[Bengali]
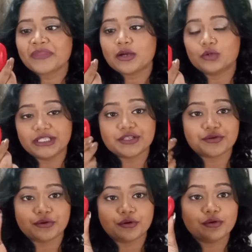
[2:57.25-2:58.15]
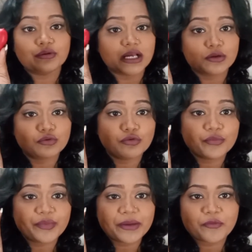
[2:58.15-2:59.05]
ওদের জন্য ওরা
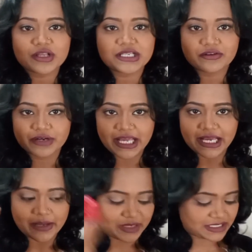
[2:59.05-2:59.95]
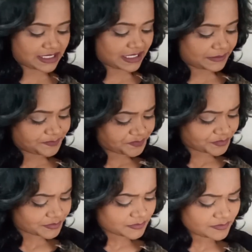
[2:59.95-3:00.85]
খুবই মজা করে এই খাবারটা খায়
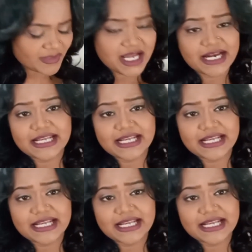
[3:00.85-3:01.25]
আর এই